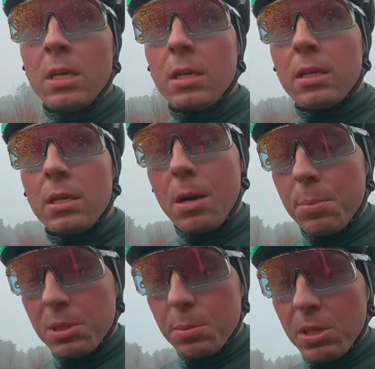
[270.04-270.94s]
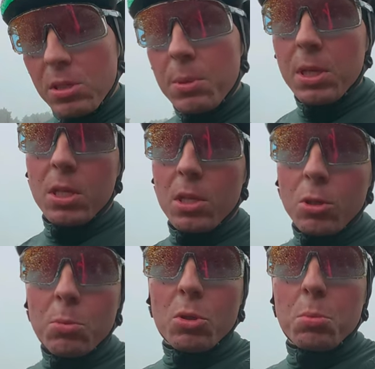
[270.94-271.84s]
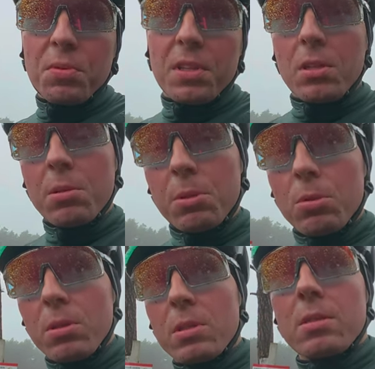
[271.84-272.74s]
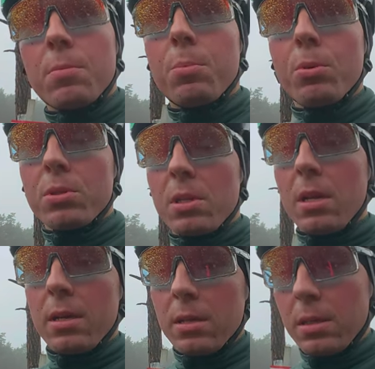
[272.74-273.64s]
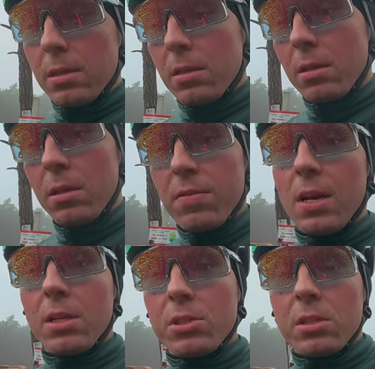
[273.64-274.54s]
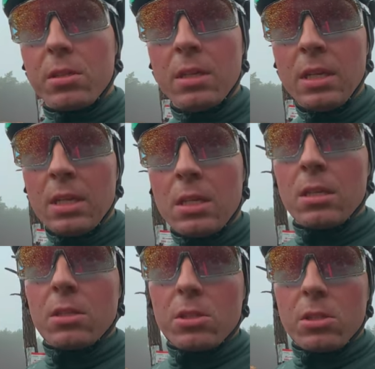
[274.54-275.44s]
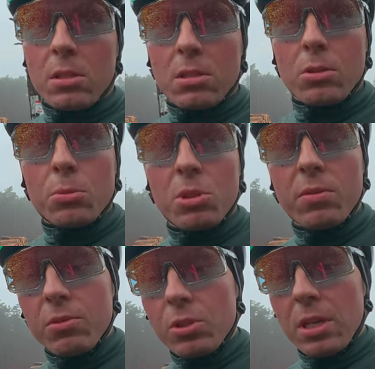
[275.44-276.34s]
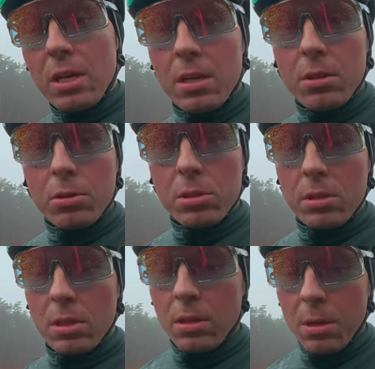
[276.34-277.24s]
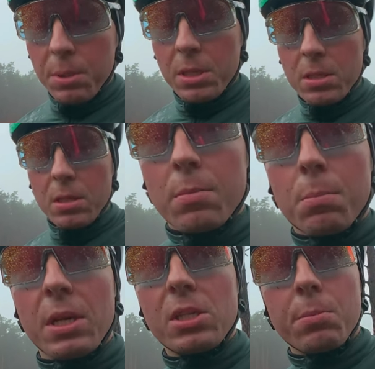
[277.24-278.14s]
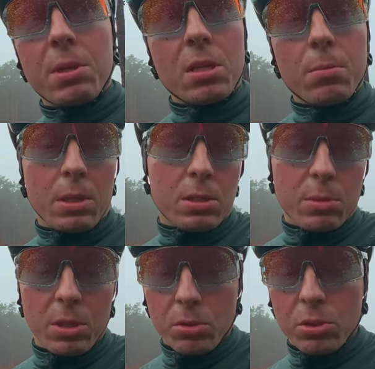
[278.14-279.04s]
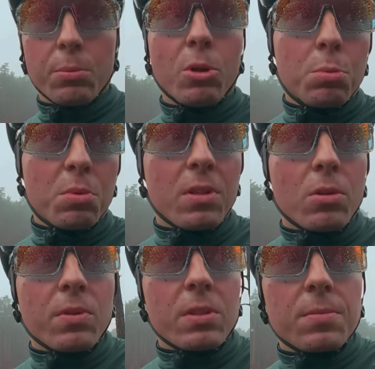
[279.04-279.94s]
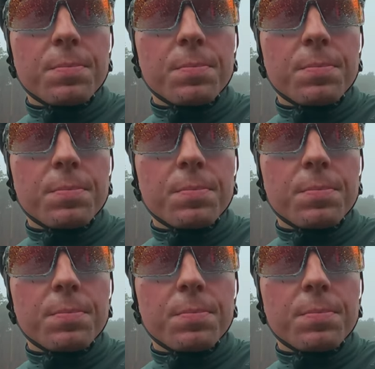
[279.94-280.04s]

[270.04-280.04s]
e, Apex bardziej miękki i to mi odpowiada. Niby to jest plus dla e, rywala, że, e, że za tą sztywność, ale jakoś ten Apex bardziej miękki, bardziej mi jakoś tam odpowiadał, więc